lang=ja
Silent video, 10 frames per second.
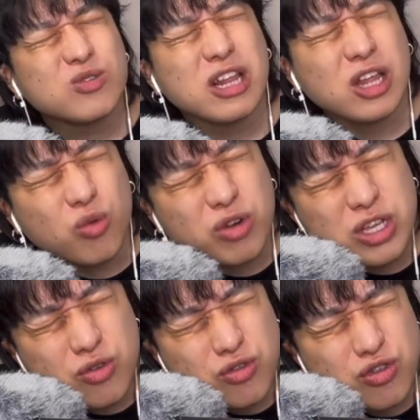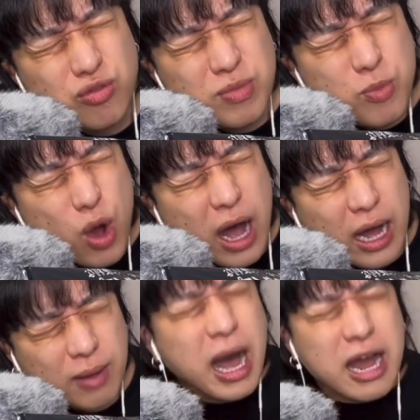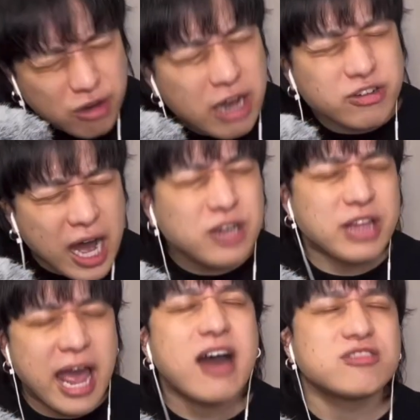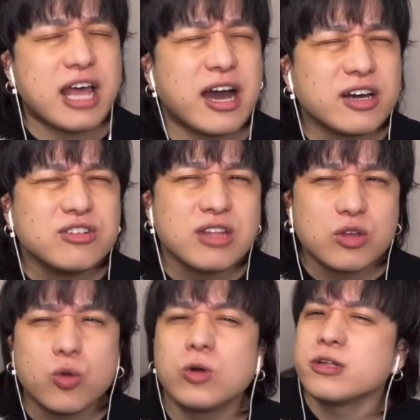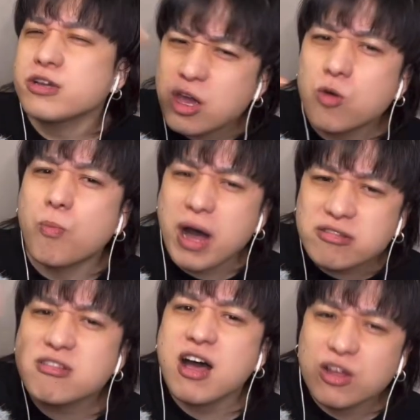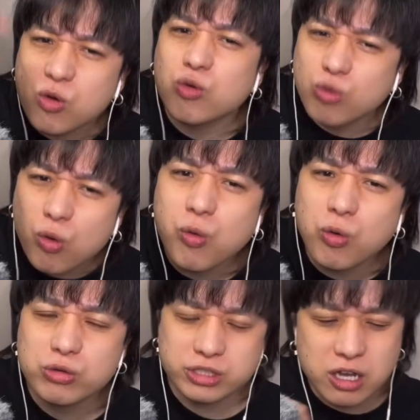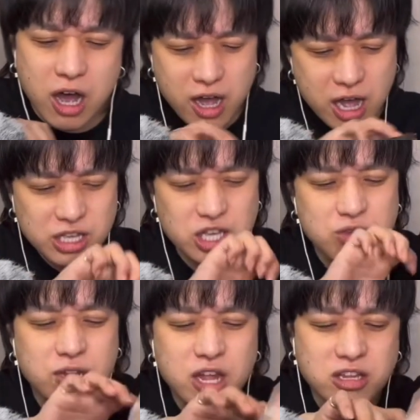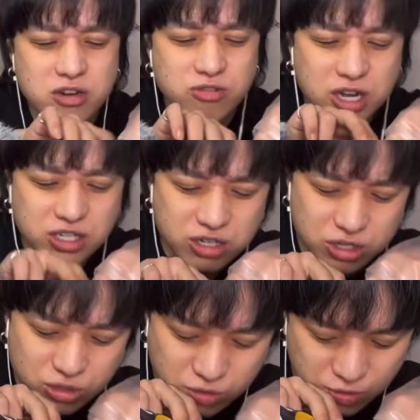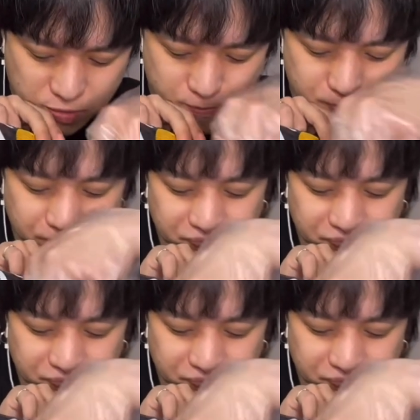そうだね、海苔の風味もあるある、あるね、あるね、あるんだけど、結構バターの濃厚さが際立ってる感じがする。